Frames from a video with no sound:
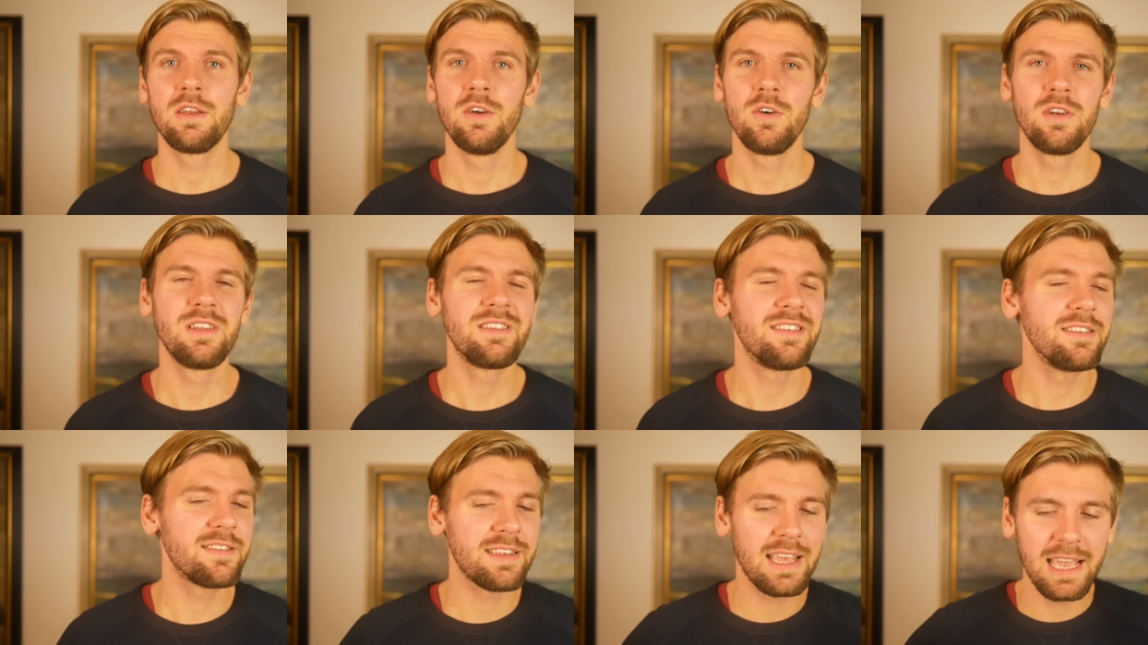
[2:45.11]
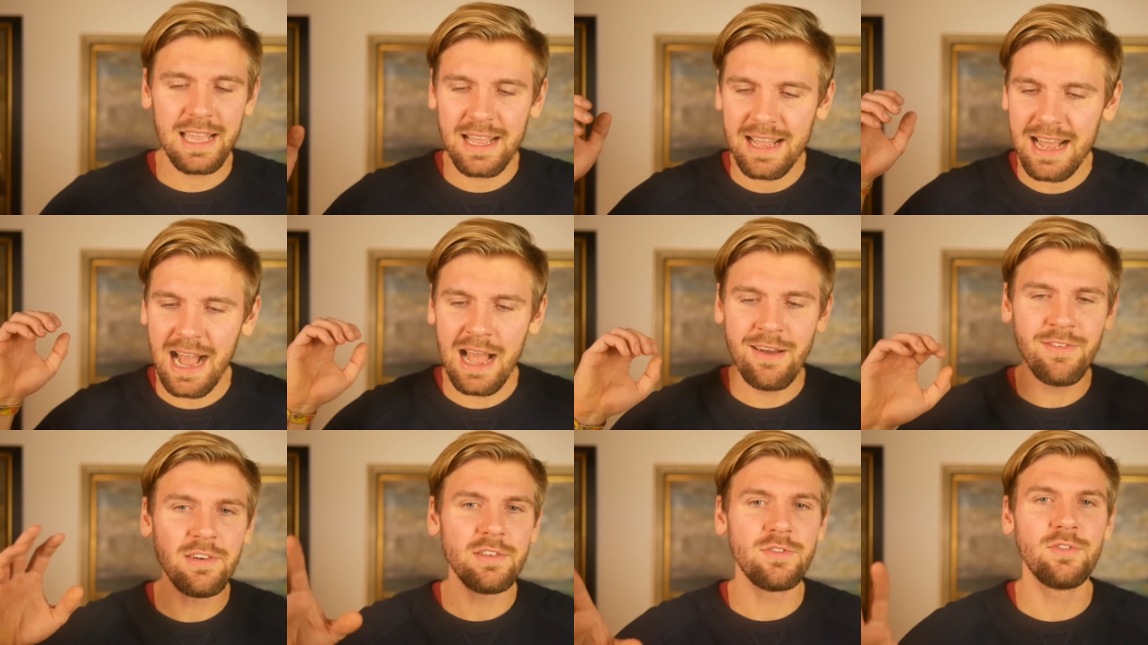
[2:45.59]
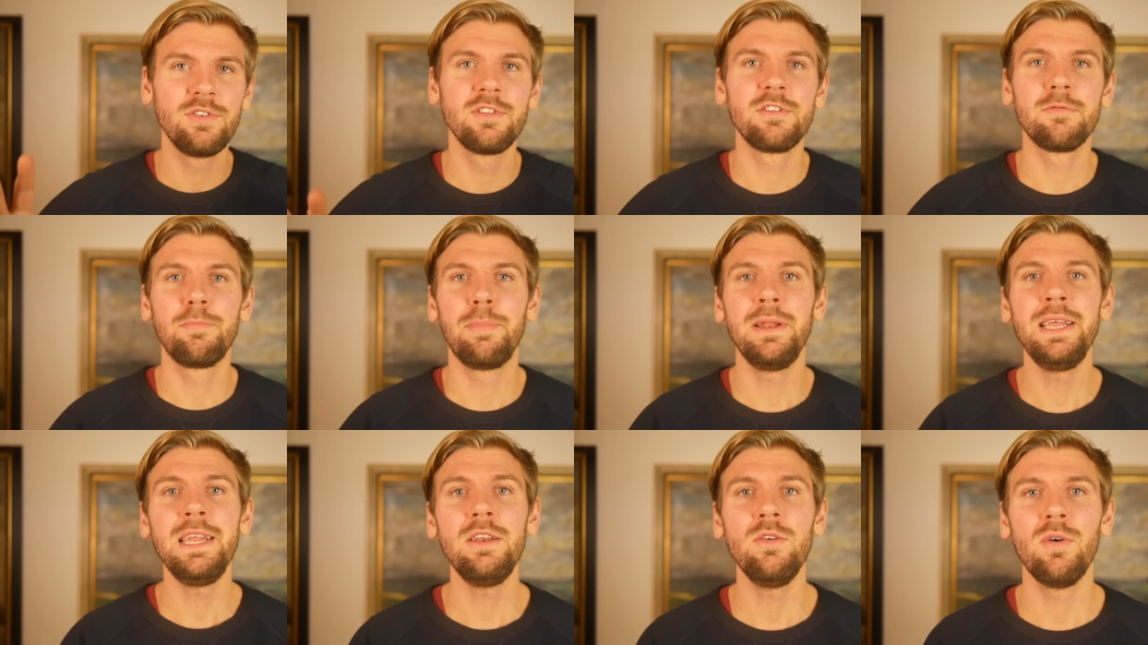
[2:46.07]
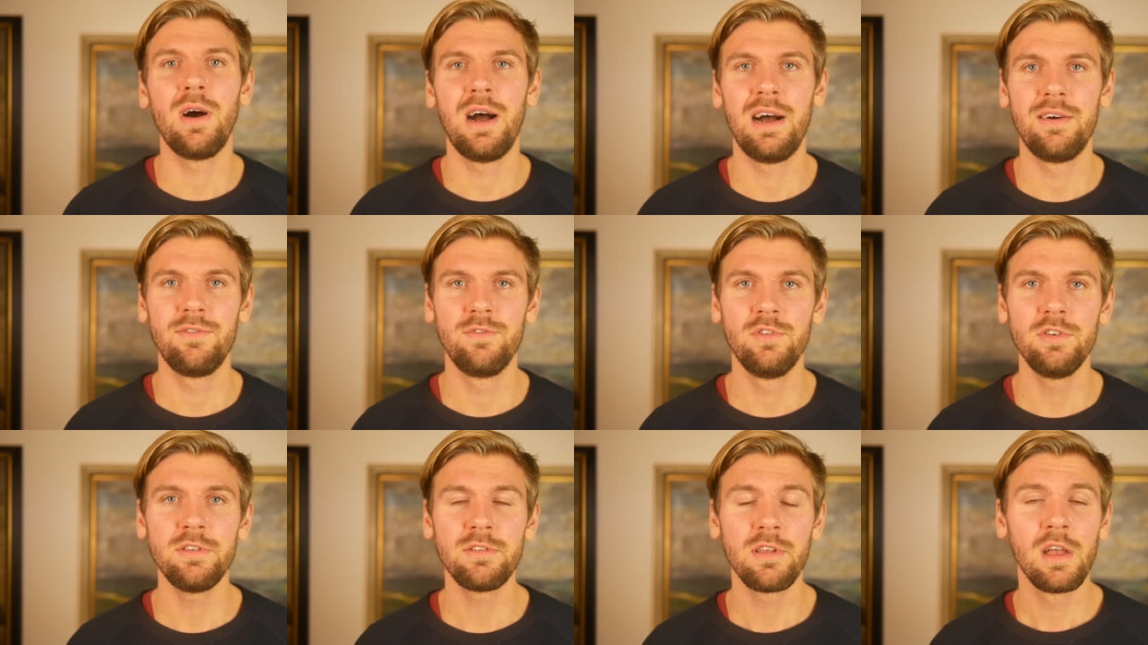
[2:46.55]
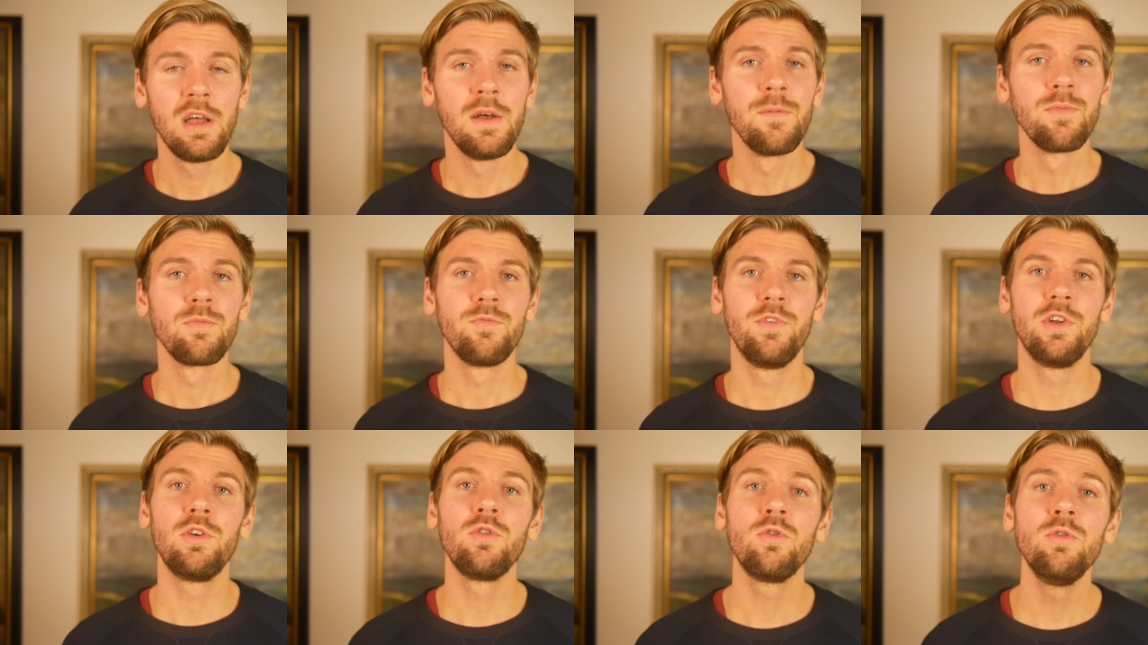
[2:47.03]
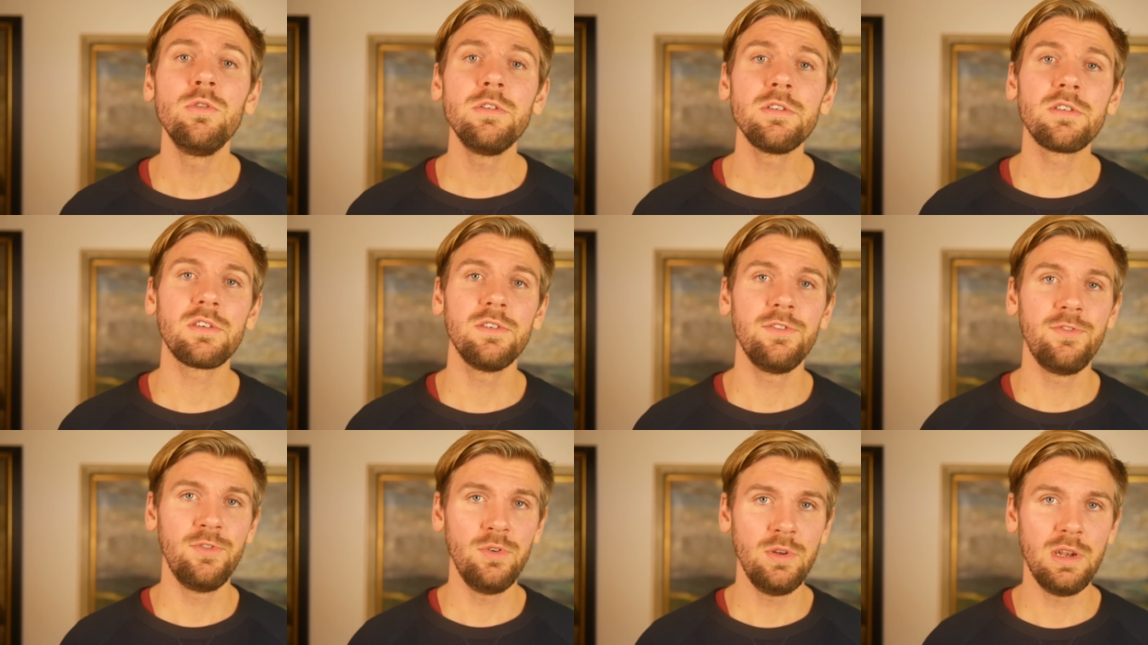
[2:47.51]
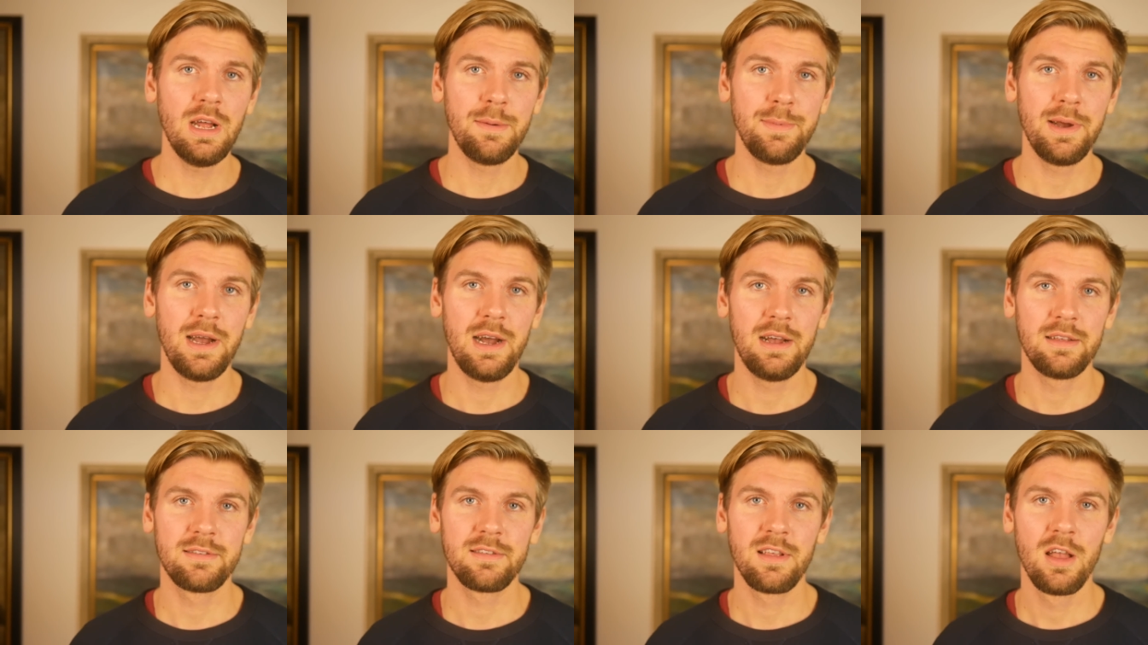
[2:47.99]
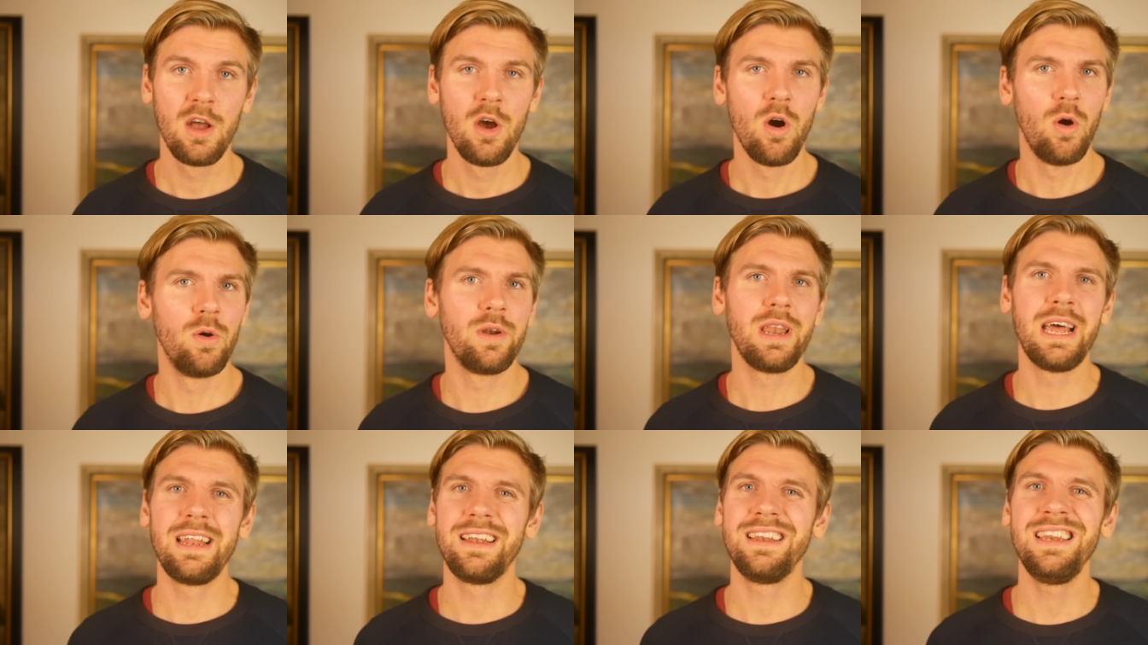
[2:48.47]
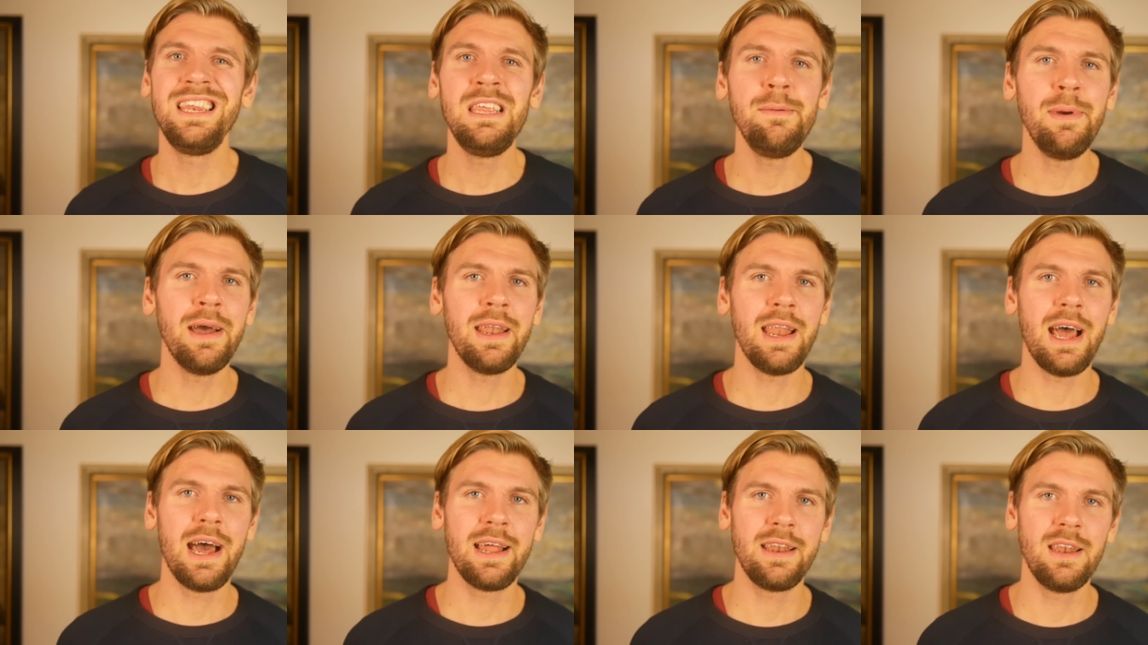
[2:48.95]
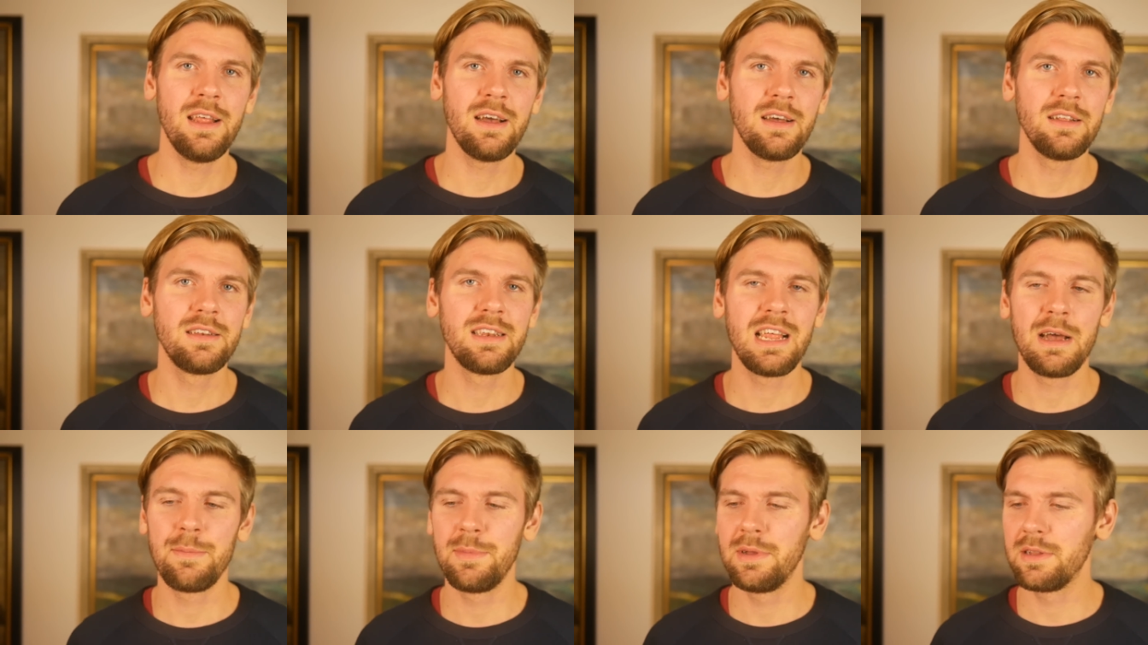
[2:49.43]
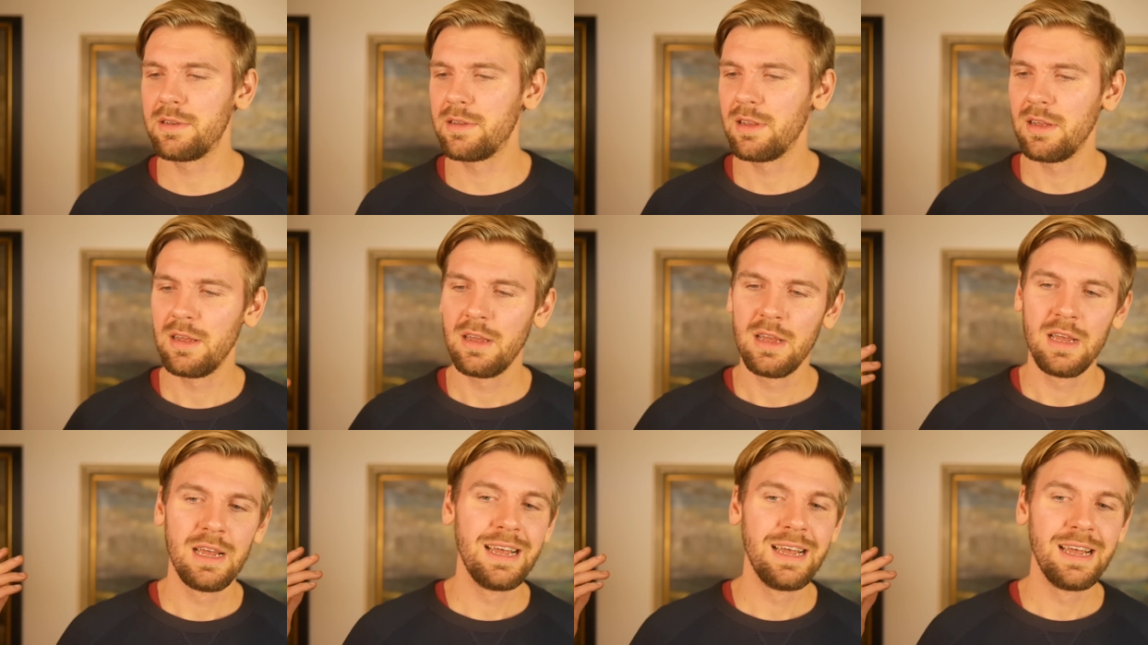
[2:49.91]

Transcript: Und es ist egal, was für ein Spleen du haben wirst, wenn du ein gutes Gefühl dabei hast und niemand anderen damit